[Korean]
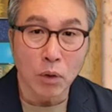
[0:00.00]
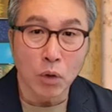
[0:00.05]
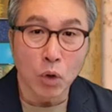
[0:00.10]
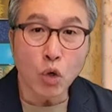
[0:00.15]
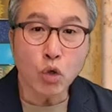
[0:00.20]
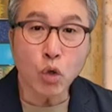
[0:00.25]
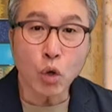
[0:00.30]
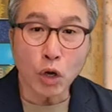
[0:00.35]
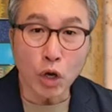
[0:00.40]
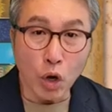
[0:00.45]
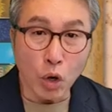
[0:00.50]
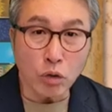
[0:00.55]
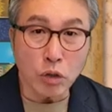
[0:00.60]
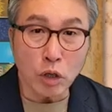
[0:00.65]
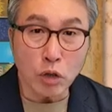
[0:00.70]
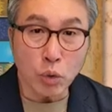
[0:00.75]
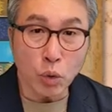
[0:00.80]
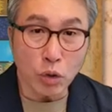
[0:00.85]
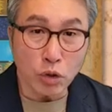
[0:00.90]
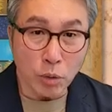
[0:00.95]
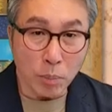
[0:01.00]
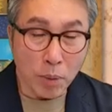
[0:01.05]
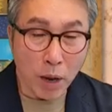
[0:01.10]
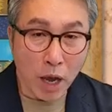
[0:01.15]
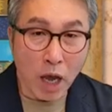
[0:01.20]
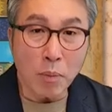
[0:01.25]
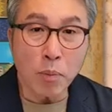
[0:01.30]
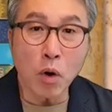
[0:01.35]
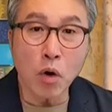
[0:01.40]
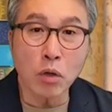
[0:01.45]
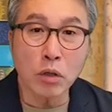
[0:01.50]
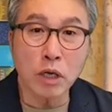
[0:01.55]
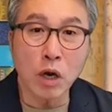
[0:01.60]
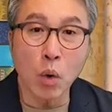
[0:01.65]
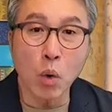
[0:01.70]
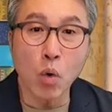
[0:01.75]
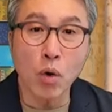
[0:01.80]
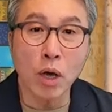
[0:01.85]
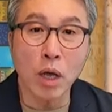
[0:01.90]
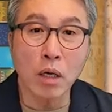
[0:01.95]
어떻게 역사 속에서 매번 그냥
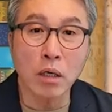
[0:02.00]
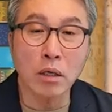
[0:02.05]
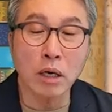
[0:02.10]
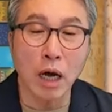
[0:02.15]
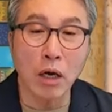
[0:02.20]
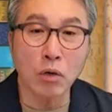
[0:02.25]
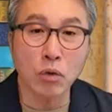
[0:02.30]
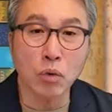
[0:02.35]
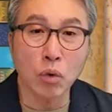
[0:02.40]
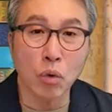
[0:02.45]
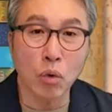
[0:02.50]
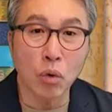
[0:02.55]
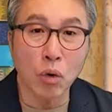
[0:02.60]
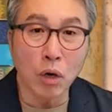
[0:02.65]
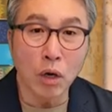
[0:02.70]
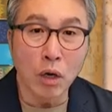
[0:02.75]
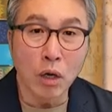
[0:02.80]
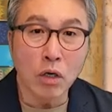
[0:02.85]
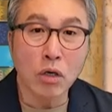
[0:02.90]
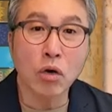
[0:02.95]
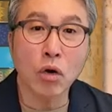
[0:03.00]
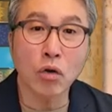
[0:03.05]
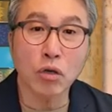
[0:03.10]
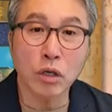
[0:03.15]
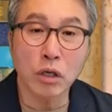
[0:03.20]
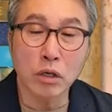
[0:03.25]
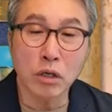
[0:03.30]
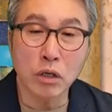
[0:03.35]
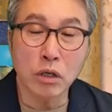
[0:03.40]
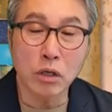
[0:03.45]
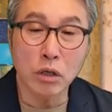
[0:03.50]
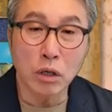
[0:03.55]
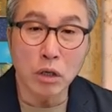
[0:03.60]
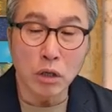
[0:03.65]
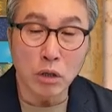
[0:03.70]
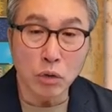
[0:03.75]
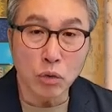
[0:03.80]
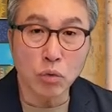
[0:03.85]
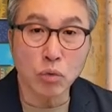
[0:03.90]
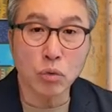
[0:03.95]
홍해를 가르고 그런 일들을
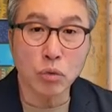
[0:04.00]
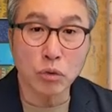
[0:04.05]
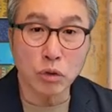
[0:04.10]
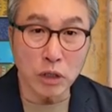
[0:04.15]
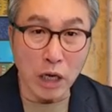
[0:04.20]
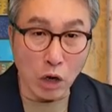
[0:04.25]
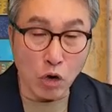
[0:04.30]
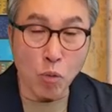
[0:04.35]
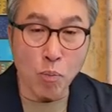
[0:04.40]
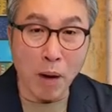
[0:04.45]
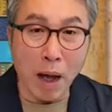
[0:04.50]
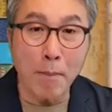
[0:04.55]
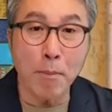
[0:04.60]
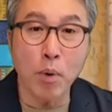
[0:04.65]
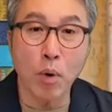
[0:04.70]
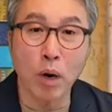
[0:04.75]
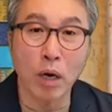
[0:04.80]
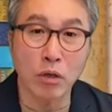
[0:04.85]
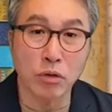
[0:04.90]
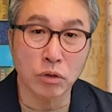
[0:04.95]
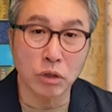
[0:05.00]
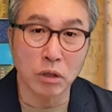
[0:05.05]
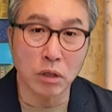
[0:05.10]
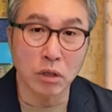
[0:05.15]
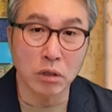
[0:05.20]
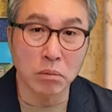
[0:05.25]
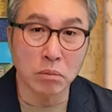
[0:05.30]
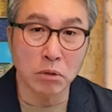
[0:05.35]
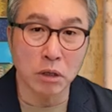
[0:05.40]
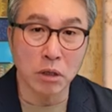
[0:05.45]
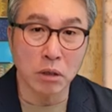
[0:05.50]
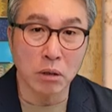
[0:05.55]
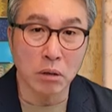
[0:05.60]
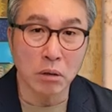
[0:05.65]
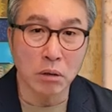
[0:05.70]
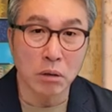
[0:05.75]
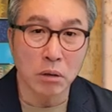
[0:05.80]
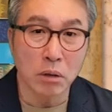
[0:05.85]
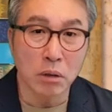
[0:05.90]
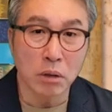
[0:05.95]
자꾸 반복할 수 있겠습니까?
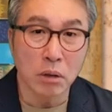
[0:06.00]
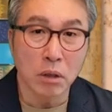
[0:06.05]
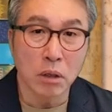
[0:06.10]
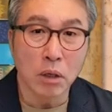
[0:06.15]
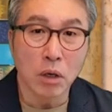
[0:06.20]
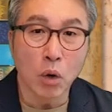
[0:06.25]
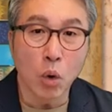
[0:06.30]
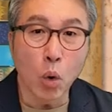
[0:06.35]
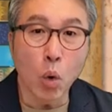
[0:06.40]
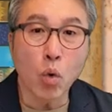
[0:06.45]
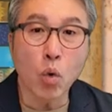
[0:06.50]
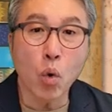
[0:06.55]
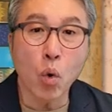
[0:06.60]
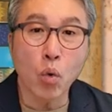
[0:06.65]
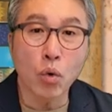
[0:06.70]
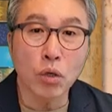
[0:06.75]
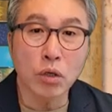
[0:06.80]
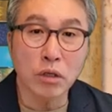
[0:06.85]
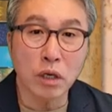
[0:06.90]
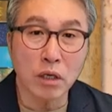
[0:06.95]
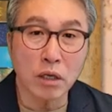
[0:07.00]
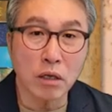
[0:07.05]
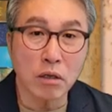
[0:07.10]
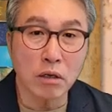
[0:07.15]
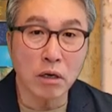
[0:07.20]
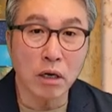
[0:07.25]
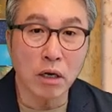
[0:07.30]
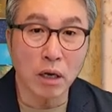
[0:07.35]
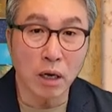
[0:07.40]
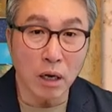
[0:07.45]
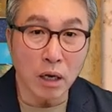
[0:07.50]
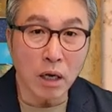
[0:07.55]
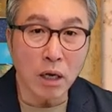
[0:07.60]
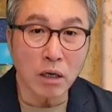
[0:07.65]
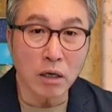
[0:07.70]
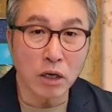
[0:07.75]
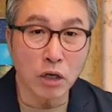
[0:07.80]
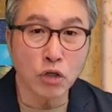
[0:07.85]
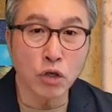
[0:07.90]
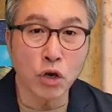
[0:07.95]
오고 오는 세대들에게
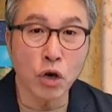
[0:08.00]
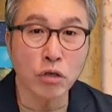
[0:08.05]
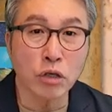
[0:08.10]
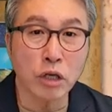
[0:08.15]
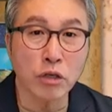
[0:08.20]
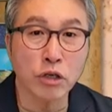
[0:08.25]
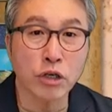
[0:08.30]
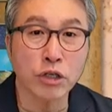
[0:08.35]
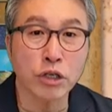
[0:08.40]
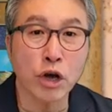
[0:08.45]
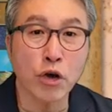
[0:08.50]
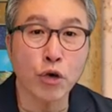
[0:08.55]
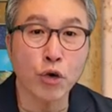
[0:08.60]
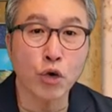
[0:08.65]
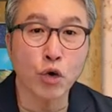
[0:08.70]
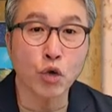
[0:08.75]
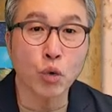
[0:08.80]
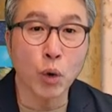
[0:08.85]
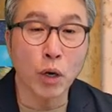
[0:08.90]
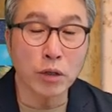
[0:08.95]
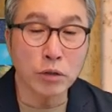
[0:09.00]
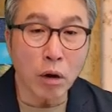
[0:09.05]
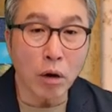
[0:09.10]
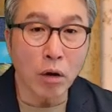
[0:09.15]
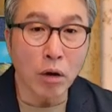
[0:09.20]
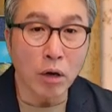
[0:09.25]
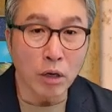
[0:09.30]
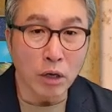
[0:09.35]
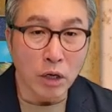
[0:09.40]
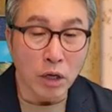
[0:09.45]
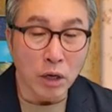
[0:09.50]
그래서 역사적인 사건을 통해서